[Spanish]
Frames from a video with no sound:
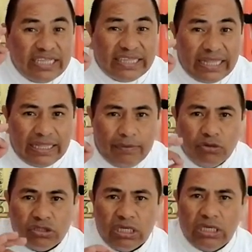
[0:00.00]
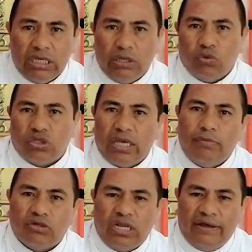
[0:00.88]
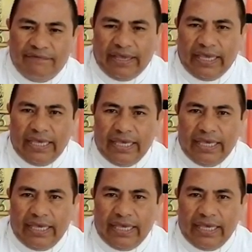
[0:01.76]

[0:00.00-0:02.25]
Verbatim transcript: entendamos y busquemos la fe.